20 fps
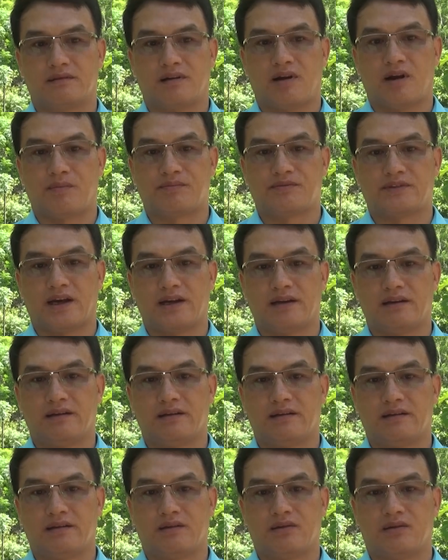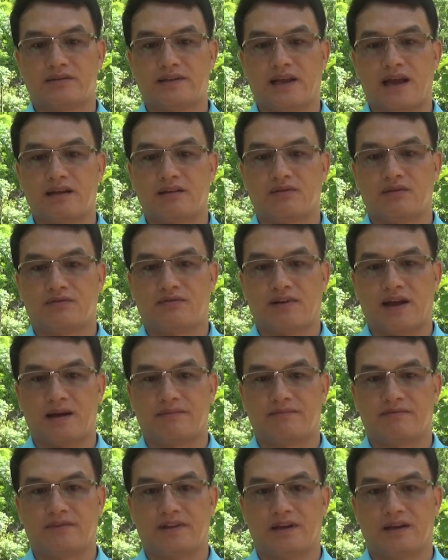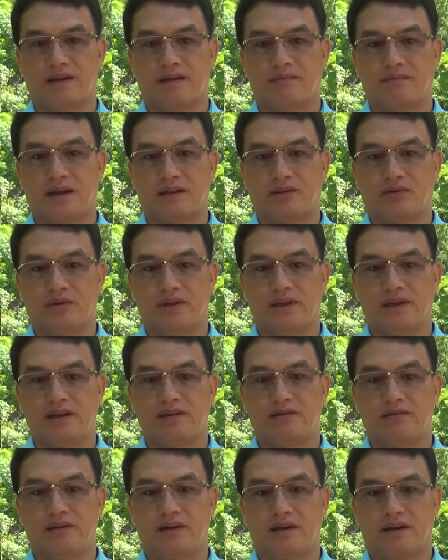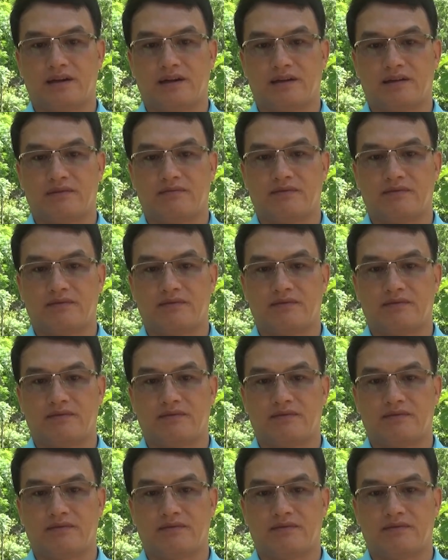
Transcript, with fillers: họp dân tố giác tội phạm về ma túy cũng như là